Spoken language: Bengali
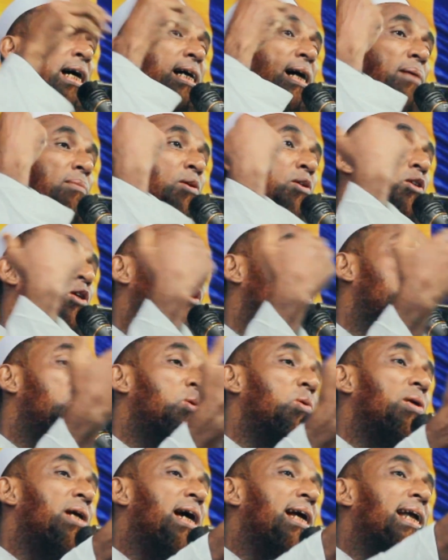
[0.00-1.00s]
কেমন যেন
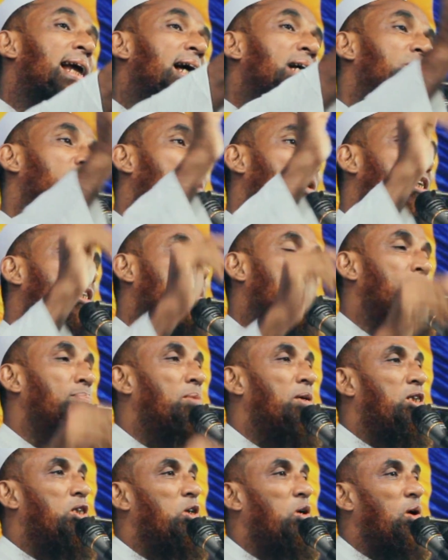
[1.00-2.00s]
গুনাহ নাই বলে
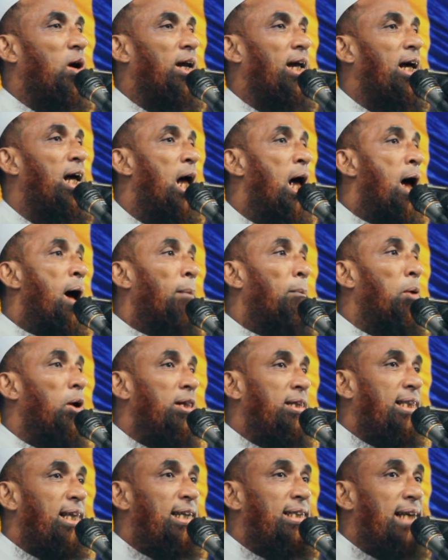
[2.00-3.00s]
সাব্যস্ত করে
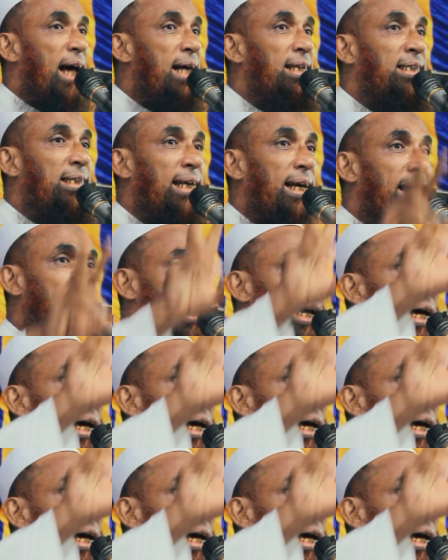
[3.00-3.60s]
বলতে চাইছি